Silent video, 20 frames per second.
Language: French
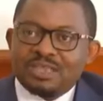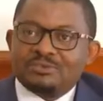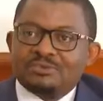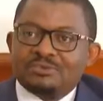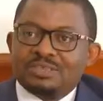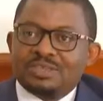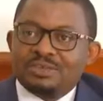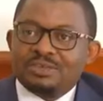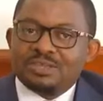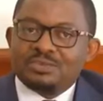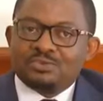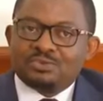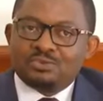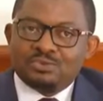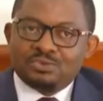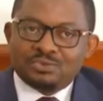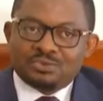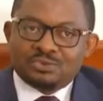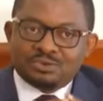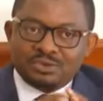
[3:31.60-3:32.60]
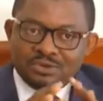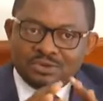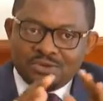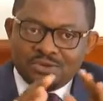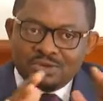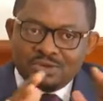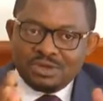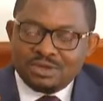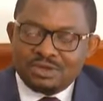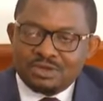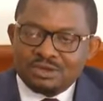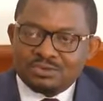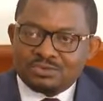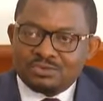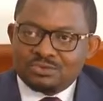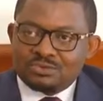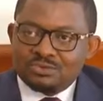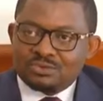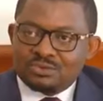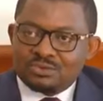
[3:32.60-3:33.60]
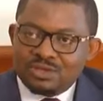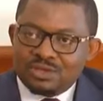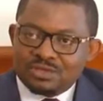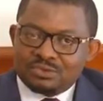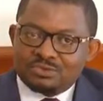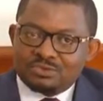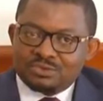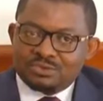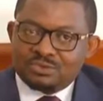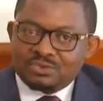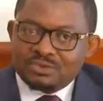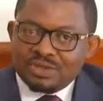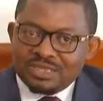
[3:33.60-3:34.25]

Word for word: vous avez tout, euh, tout, tout, un, tout,